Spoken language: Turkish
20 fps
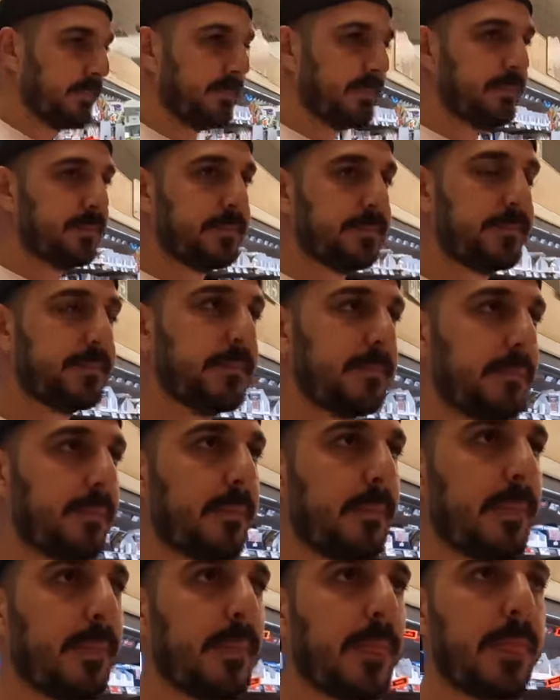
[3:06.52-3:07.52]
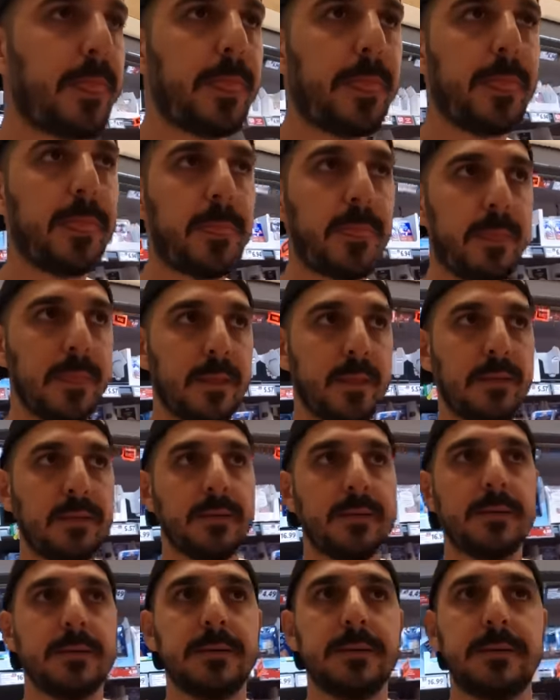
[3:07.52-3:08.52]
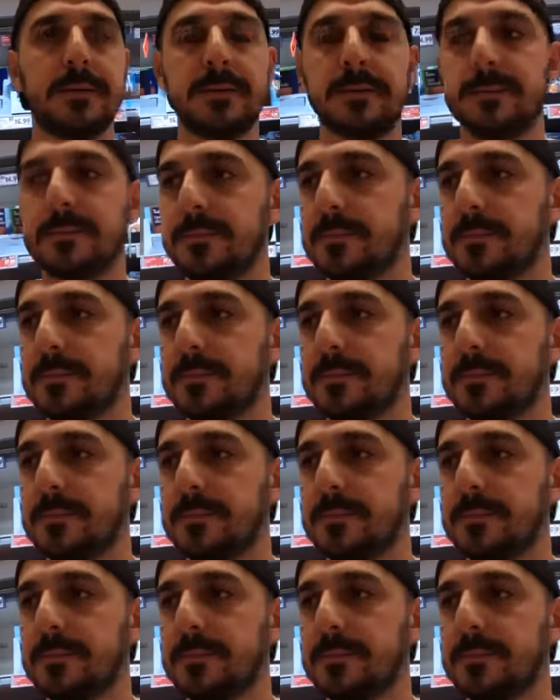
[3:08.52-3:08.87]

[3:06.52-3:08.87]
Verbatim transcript: Abi dana ucuz ama